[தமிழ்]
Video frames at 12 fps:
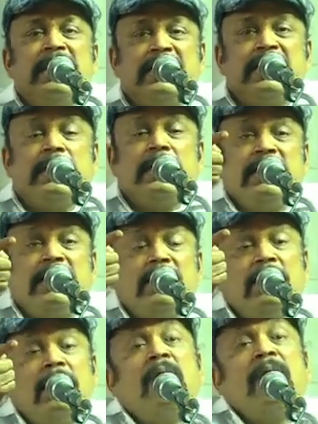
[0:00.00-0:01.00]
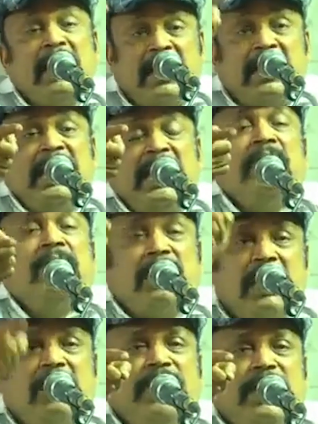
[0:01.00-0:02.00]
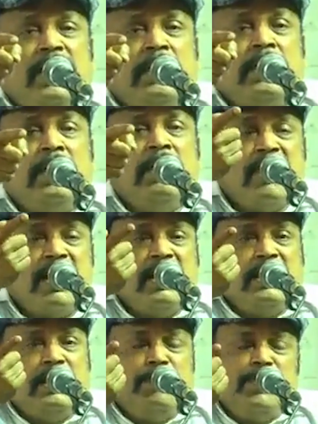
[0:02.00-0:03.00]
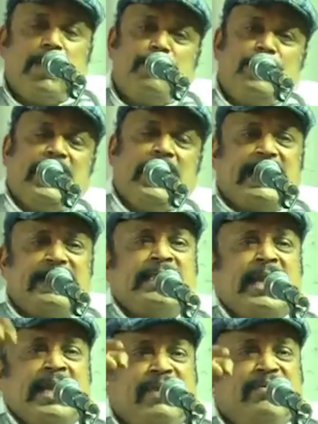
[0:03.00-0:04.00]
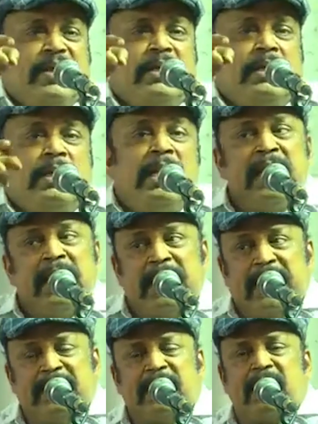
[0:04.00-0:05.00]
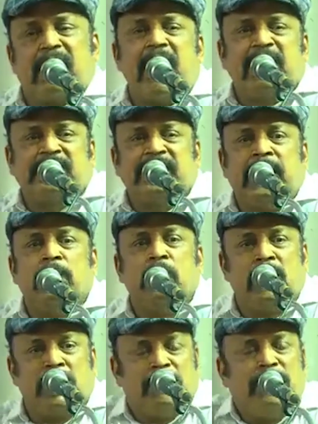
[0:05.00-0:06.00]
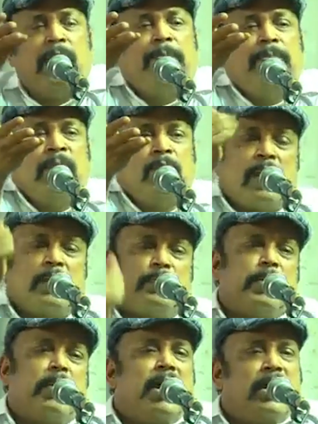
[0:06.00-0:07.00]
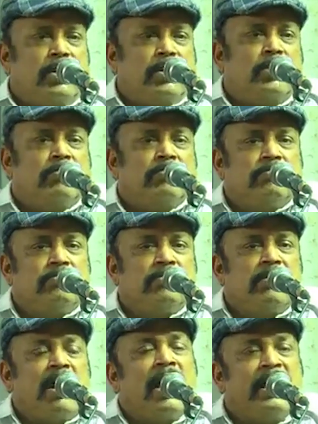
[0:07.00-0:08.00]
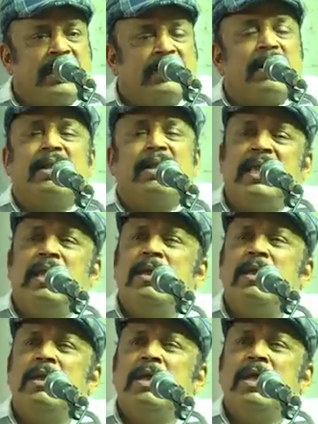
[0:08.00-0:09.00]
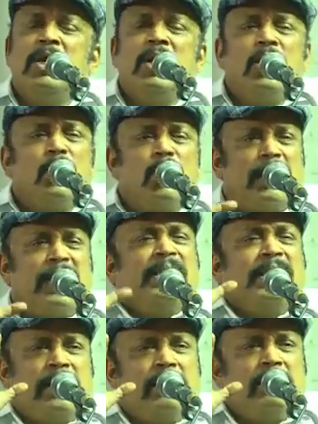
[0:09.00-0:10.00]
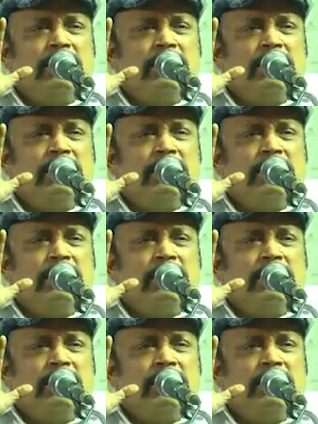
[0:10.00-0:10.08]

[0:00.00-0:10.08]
இது நாளைக்கு நீங்களும் வளர்வீர்கள் வளர்ந்து மிகப்பெரிய இடத்தை அடைவீர்கள் இந்த காட்சி உங்களுக்கு மிகப்பெரிய ஒரு அற்புதமாக இருக்கும் அதை தாண்டி ஒரு மனிதன்